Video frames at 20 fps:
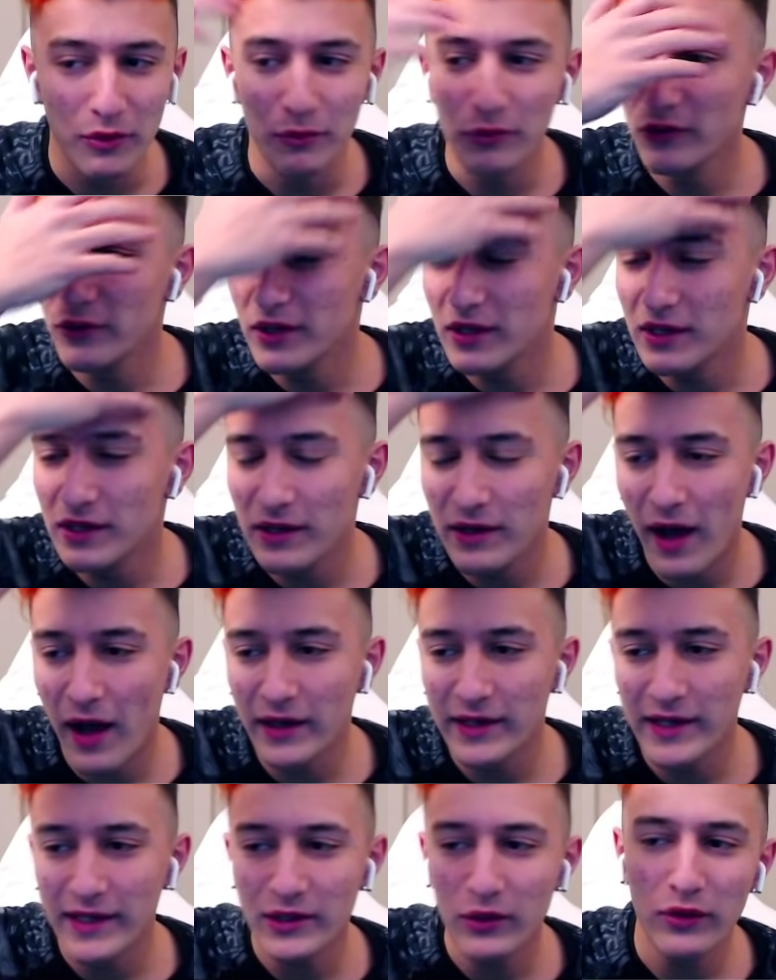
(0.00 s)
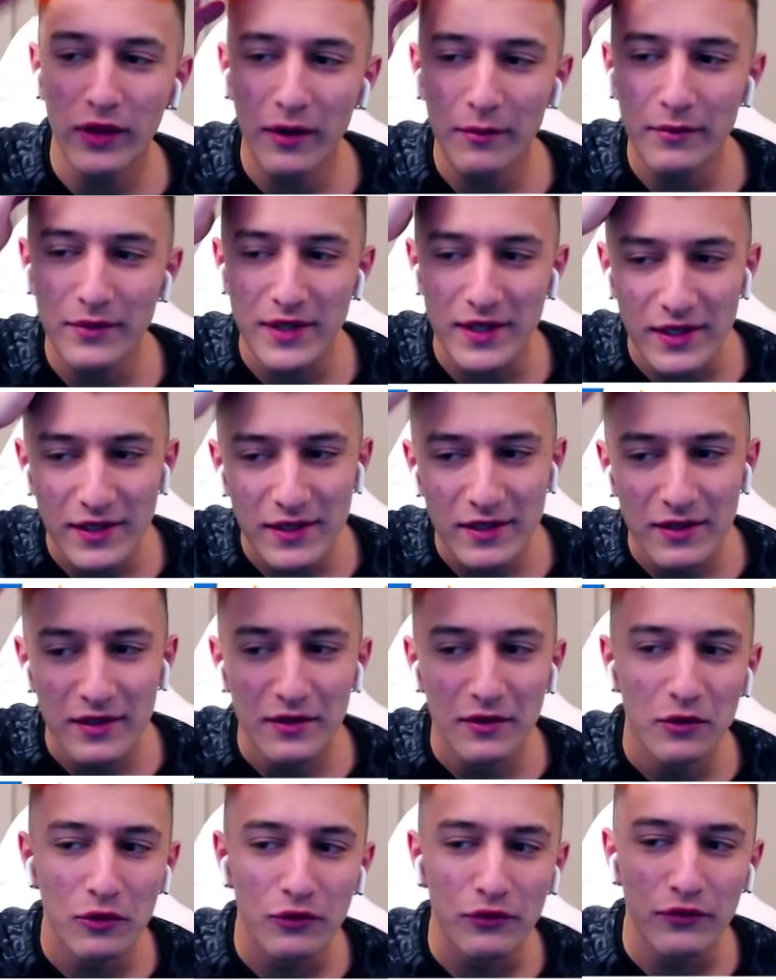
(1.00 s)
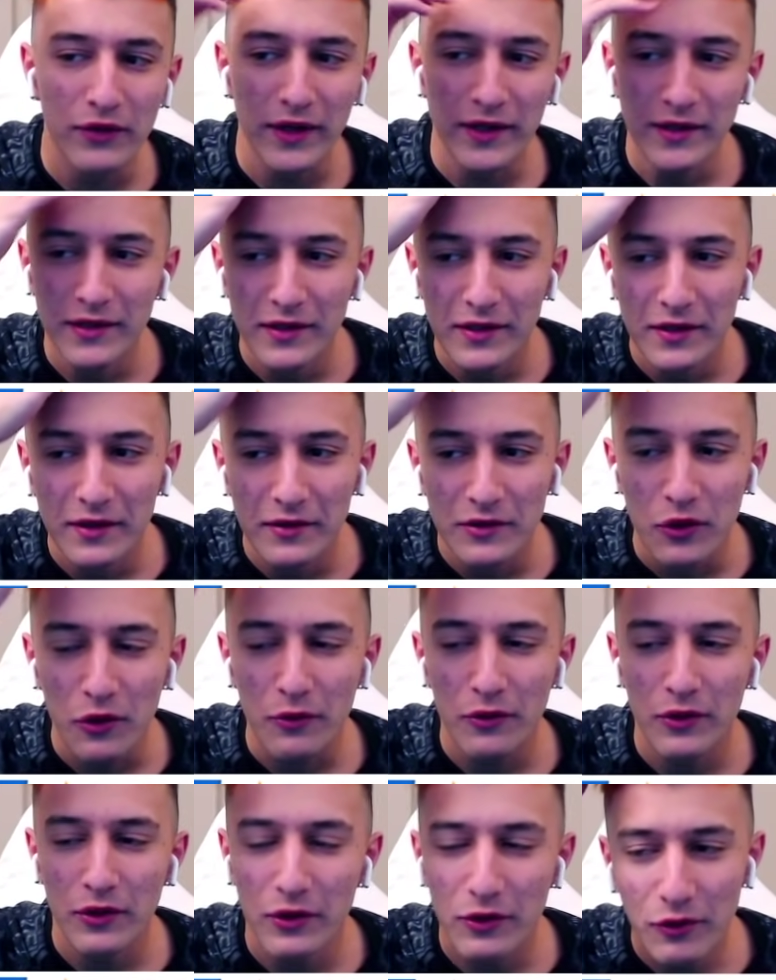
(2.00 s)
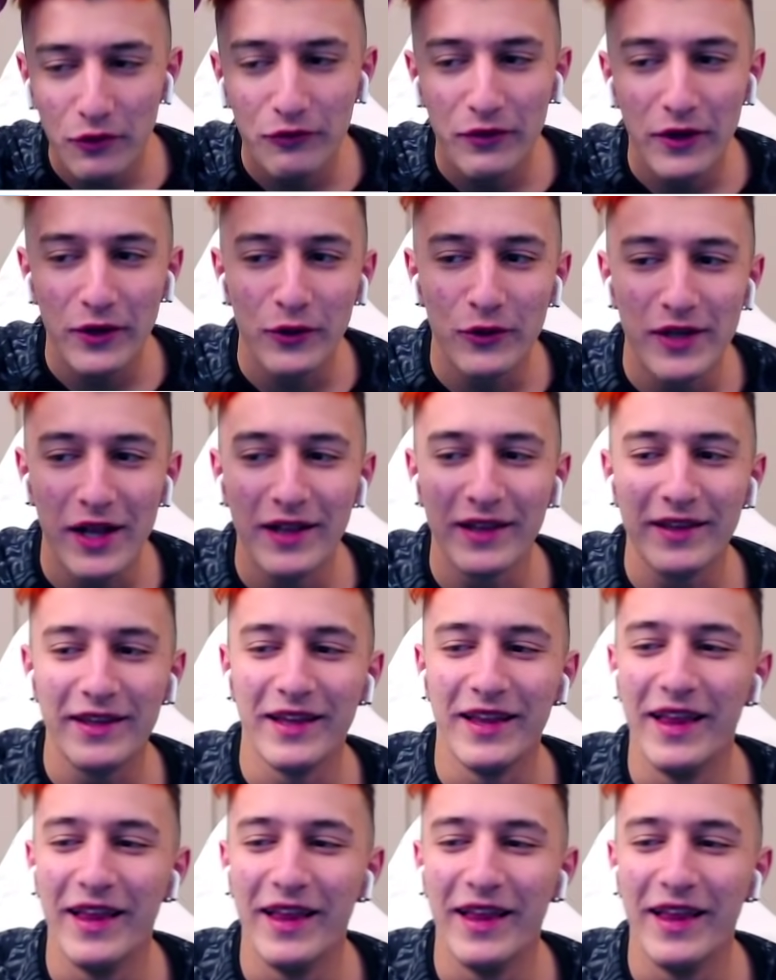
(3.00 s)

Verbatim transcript: Bunu anket oylar mısınız? Lütfen. Çok lütfen güzel değil.